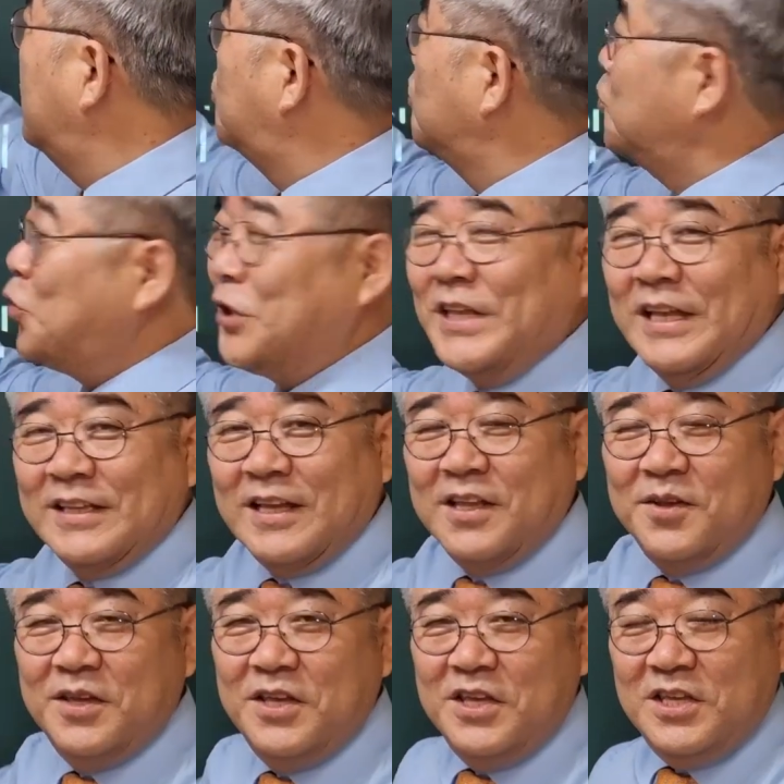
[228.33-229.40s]
중복이
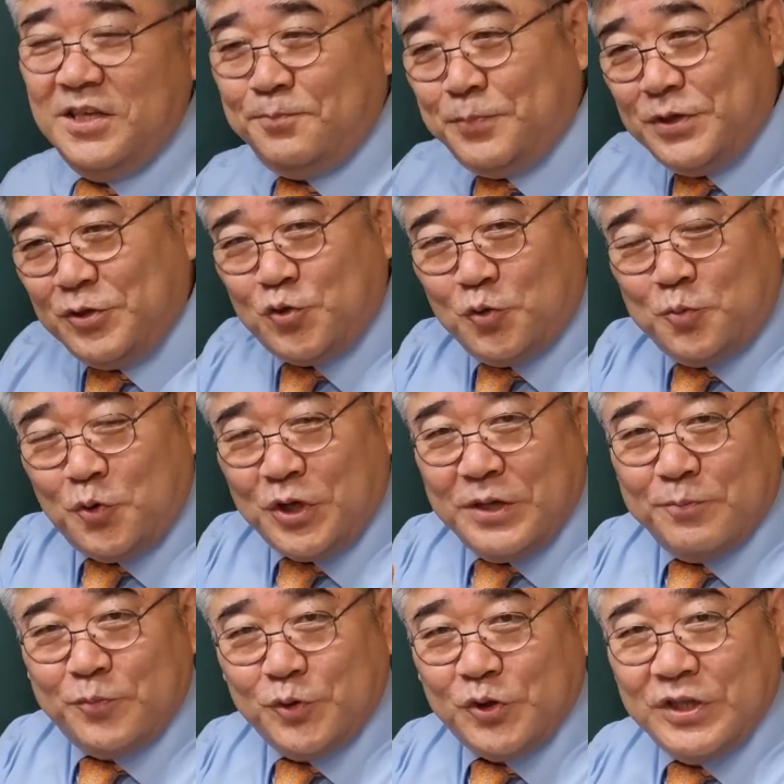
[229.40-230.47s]
됐다는 잎이
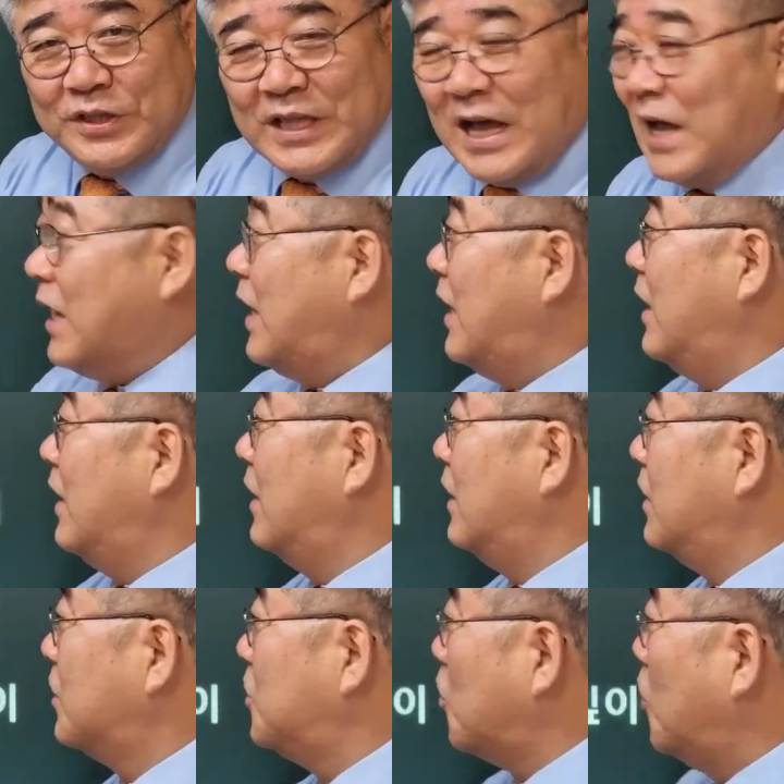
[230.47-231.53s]
중복이 붙어 있다.
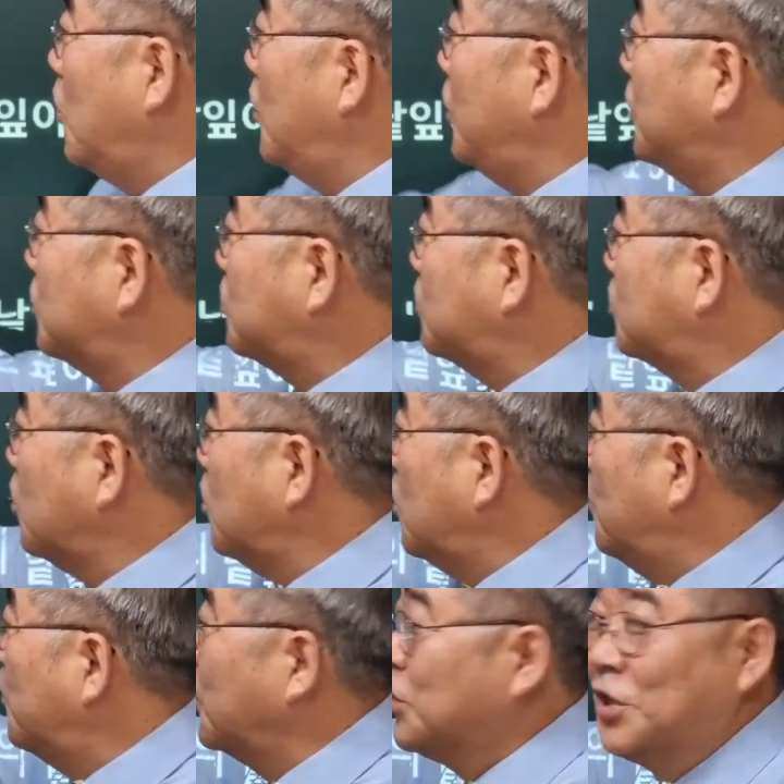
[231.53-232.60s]
그리고
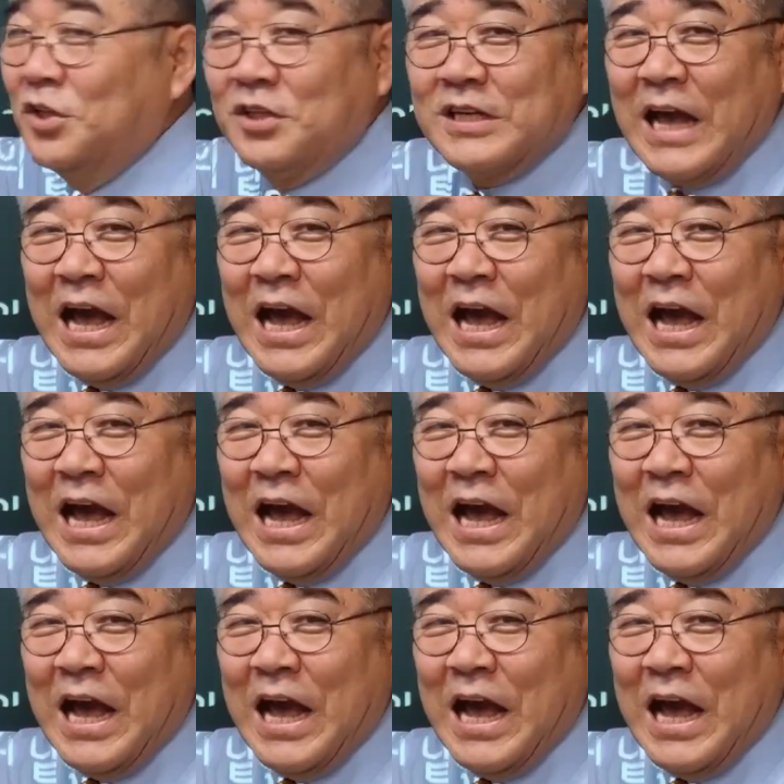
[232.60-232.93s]
또 먹는